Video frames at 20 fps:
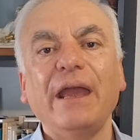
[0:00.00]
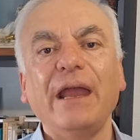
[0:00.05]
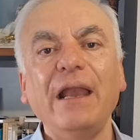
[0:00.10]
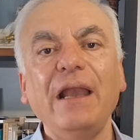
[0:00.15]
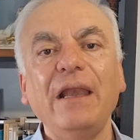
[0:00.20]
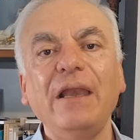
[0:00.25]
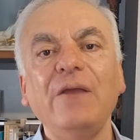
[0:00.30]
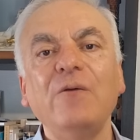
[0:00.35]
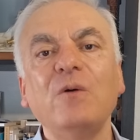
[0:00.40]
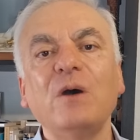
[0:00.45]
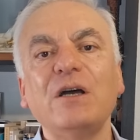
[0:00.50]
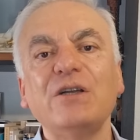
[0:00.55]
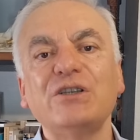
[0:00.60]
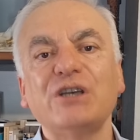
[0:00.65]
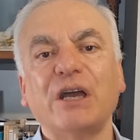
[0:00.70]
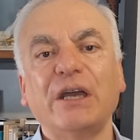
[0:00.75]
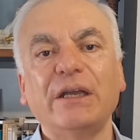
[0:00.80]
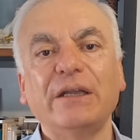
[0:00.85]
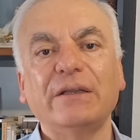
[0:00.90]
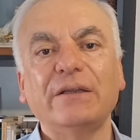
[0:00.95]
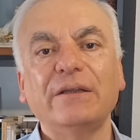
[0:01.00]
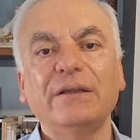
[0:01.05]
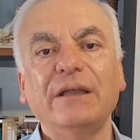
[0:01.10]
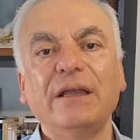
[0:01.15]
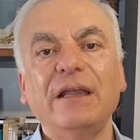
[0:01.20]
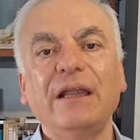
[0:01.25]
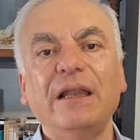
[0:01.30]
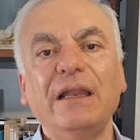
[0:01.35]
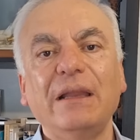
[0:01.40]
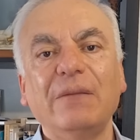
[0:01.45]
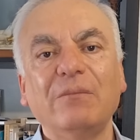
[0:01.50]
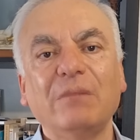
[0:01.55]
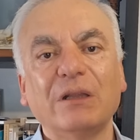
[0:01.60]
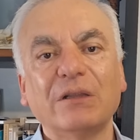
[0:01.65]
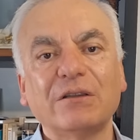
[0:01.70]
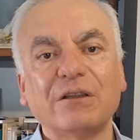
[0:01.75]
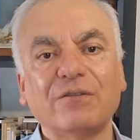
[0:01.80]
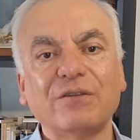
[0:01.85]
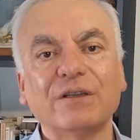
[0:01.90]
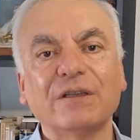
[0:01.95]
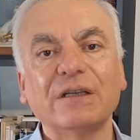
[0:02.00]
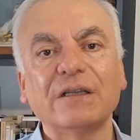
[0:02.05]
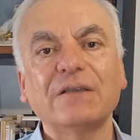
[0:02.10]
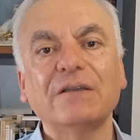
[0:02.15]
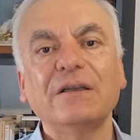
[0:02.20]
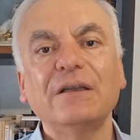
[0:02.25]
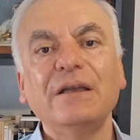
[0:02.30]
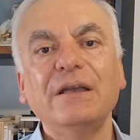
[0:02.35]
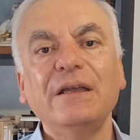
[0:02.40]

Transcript: اللي واجهت لما انتفضت